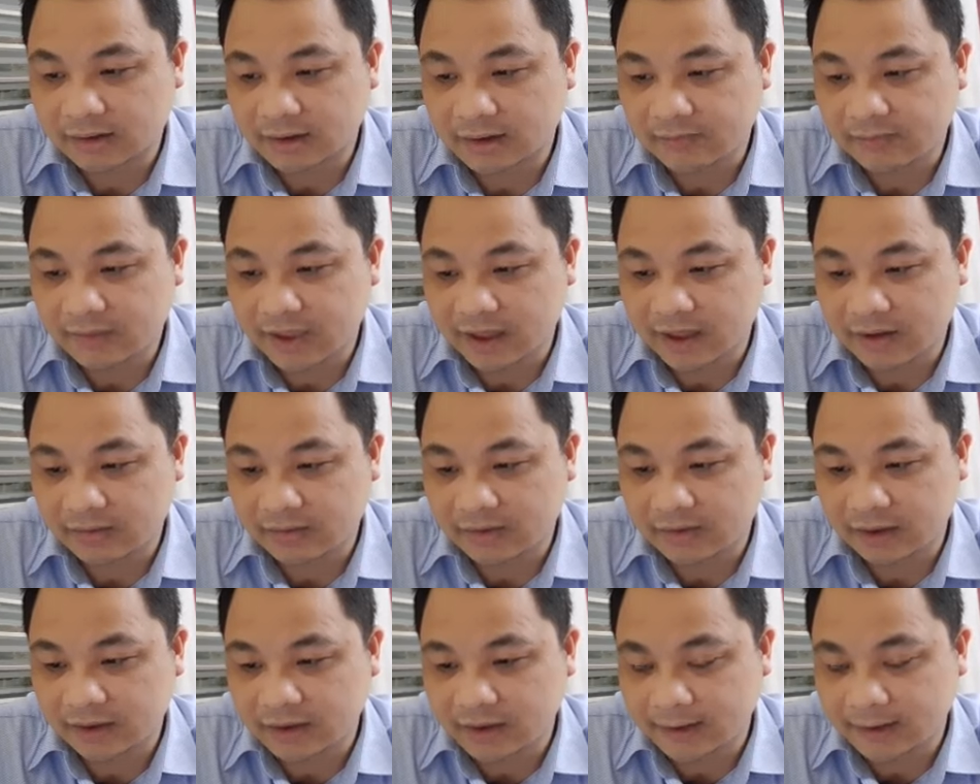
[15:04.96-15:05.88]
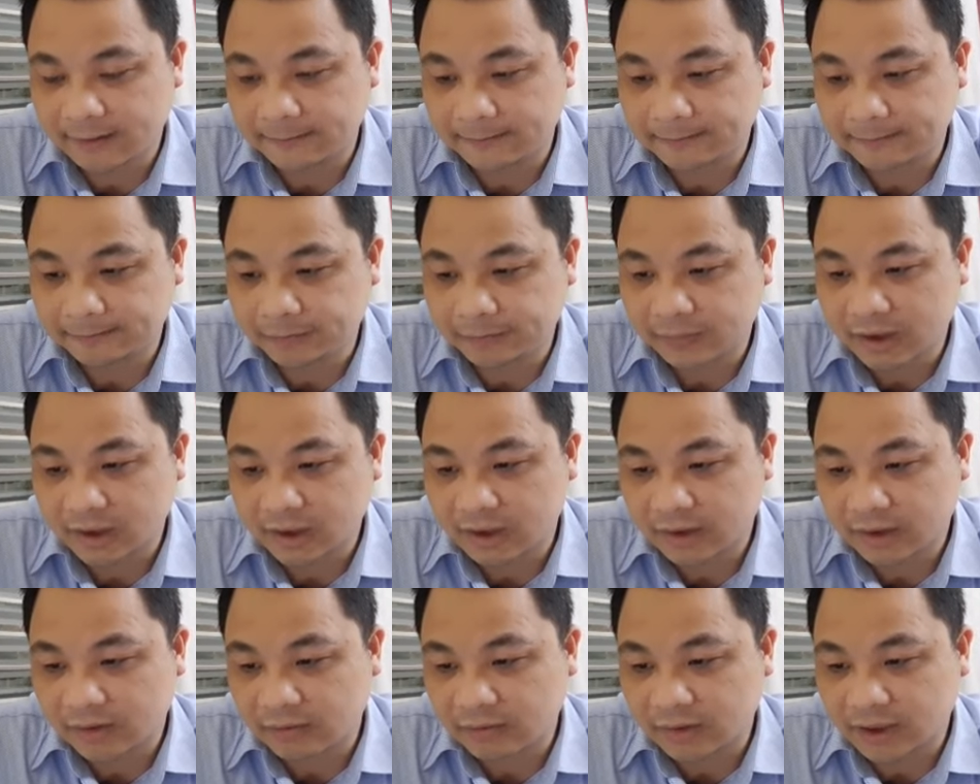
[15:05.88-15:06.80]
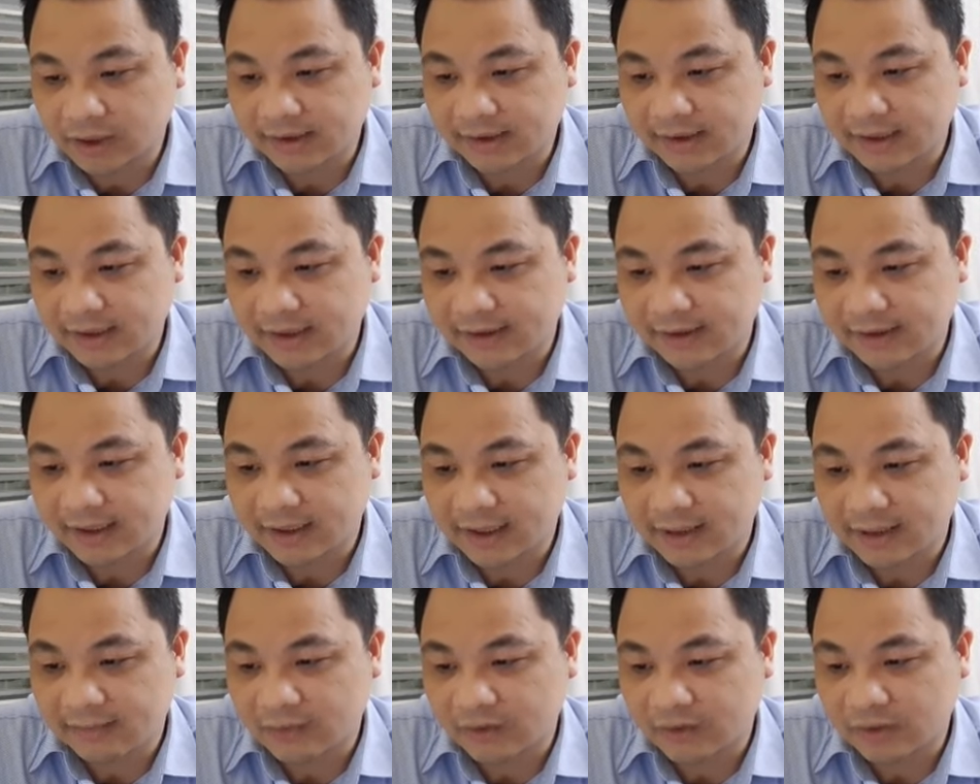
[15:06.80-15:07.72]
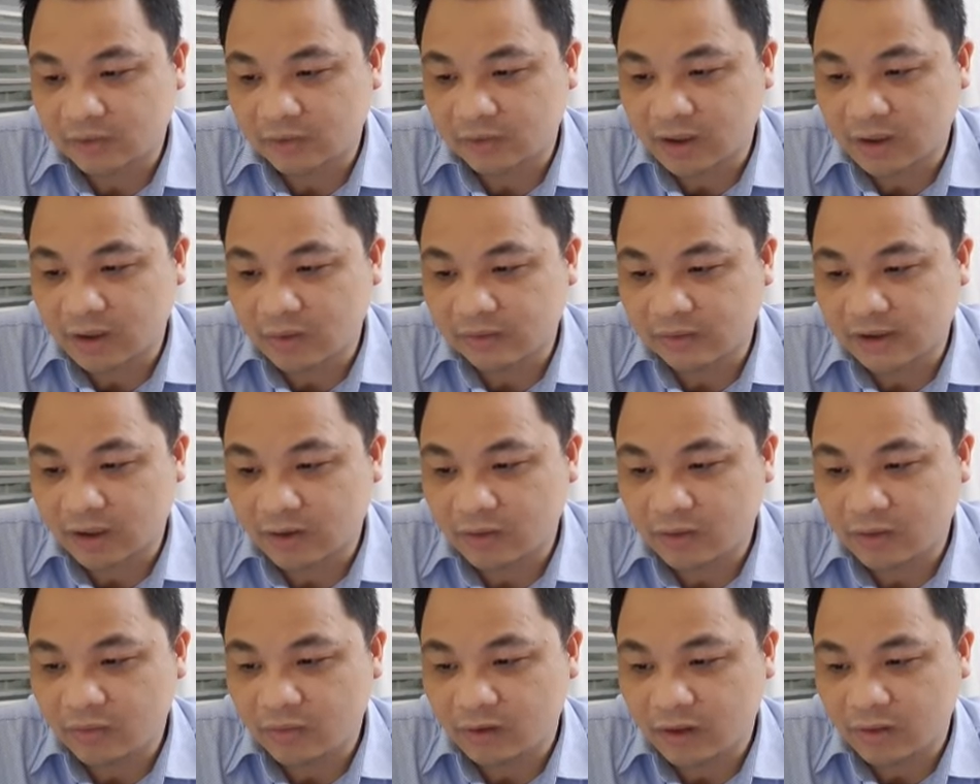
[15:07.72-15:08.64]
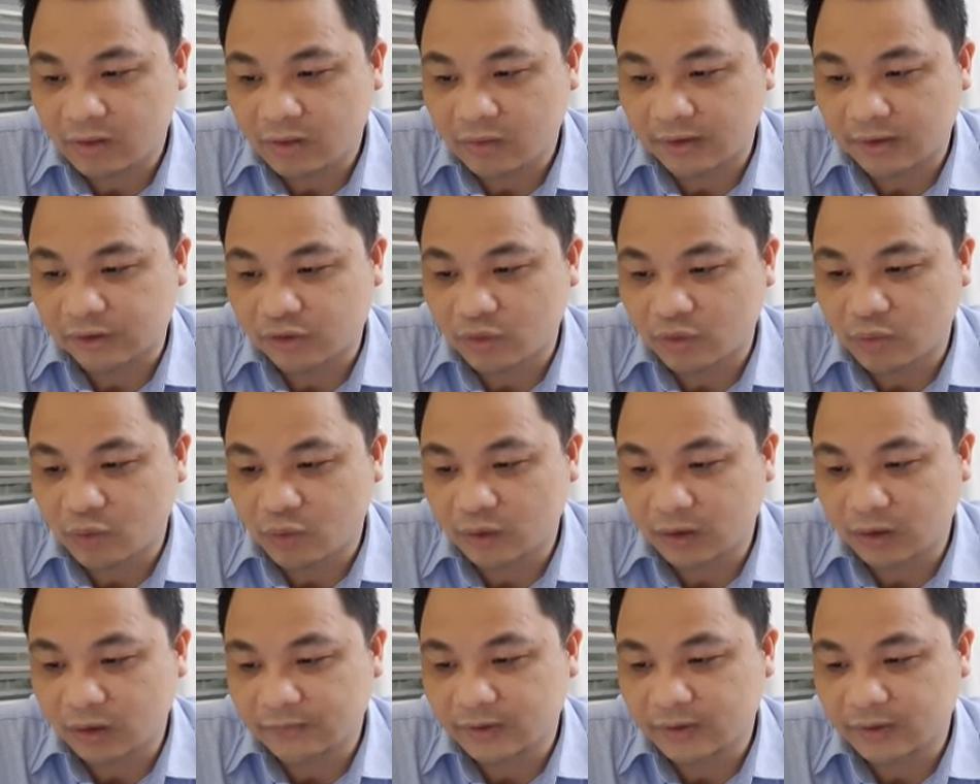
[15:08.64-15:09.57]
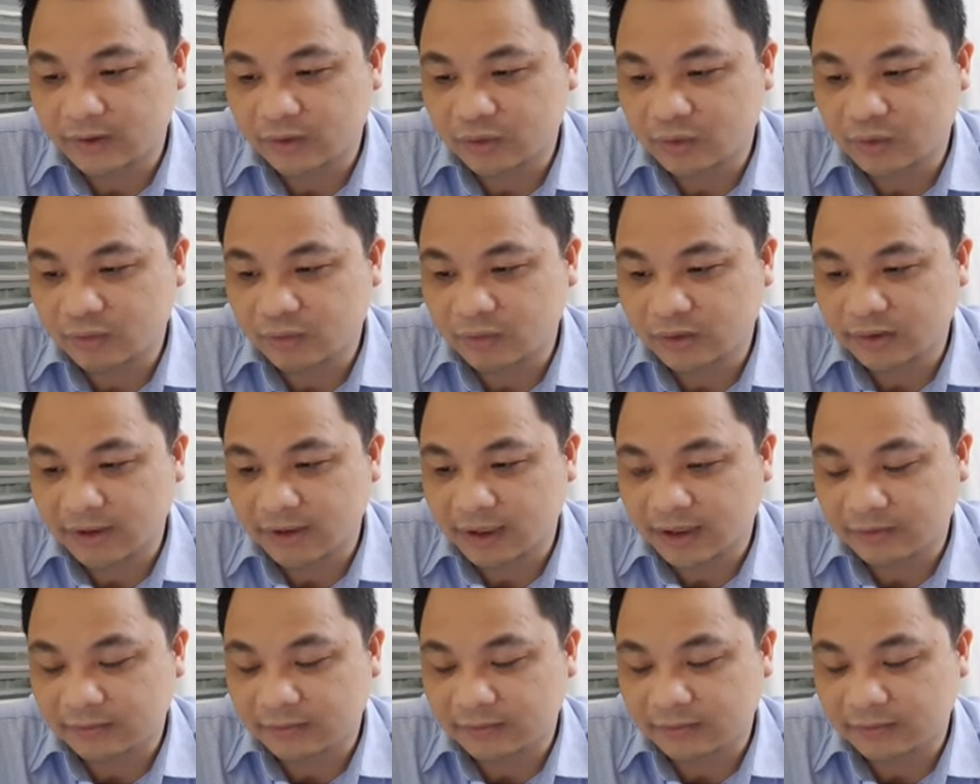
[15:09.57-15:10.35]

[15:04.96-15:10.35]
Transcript: tiếp theo thì à, chúng ta sẽ sẽ làm nội dung câu sau câu hỏi số 4 với nội dung như sau